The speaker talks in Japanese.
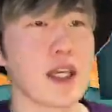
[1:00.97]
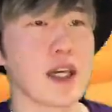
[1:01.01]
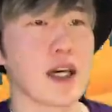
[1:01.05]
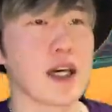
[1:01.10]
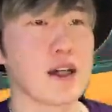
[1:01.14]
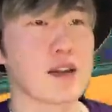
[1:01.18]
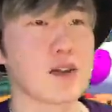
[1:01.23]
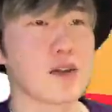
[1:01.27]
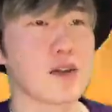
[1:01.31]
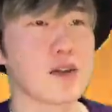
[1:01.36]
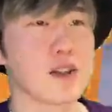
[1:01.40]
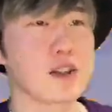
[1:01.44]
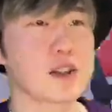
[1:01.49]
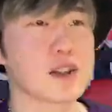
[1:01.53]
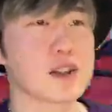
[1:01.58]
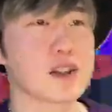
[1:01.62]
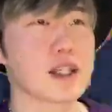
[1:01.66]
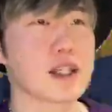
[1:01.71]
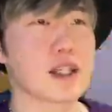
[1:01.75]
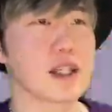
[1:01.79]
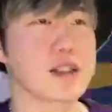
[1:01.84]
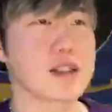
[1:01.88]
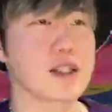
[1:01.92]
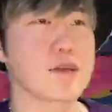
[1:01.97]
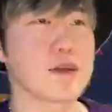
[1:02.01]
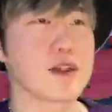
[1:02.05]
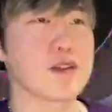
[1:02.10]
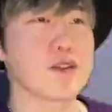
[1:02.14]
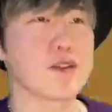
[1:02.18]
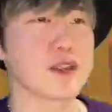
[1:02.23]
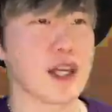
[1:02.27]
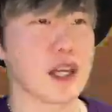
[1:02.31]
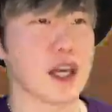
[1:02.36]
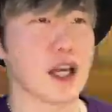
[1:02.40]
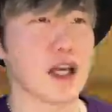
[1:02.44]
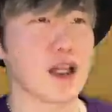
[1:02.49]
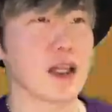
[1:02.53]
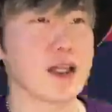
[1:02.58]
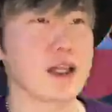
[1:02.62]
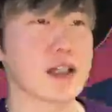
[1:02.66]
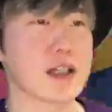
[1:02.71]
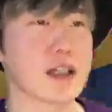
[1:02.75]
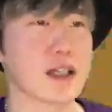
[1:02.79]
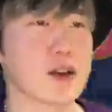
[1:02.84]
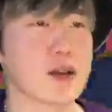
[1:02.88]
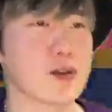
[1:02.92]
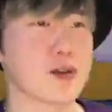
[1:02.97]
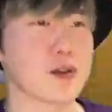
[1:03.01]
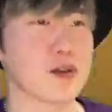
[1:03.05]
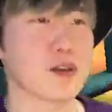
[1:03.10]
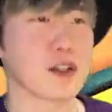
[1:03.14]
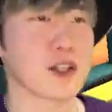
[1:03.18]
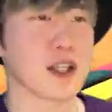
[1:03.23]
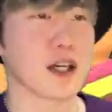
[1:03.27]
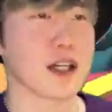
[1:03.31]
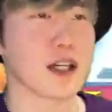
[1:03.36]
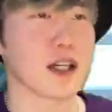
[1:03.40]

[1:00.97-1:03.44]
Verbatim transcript: あのリスナー様のねありがたいことに投